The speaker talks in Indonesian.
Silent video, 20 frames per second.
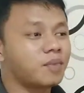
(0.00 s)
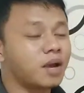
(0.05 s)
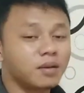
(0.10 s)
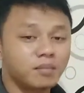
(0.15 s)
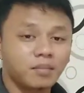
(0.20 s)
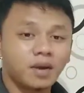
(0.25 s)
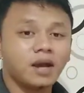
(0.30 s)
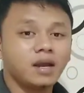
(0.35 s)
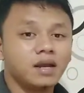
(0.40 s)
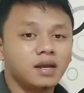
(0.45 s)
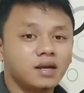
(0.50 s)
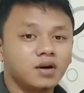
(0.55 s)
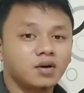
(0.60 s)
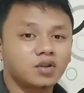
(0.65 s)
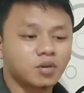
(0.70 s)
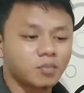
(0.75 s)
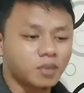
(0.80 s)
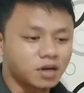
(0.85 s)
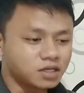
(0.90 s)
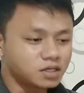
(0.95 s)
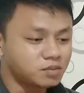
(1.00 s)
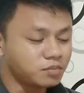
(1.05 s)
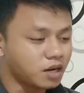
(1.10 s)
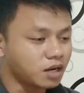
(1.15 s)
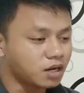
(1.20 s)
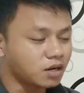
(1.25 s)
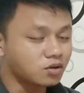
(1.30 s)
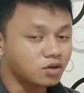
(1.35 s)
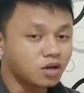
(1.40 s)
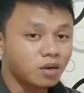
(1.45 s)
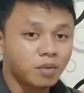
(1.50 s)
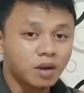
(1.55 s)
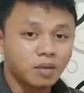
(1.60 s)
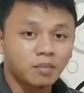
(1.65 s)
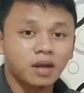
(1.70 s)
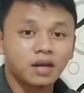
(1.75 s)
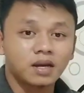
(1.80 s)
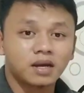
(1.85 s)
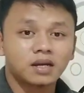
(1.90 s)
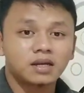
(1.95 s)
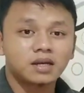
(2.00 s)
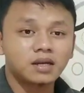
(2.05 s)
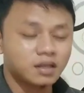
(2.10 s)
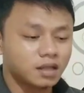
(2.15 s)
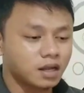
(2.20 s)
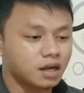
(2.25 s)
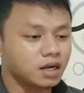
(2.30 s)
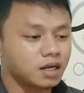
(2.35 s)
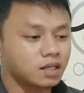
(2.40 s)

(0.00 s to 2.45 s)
baik-baik otomatis mereka juga baik-baik dengan kita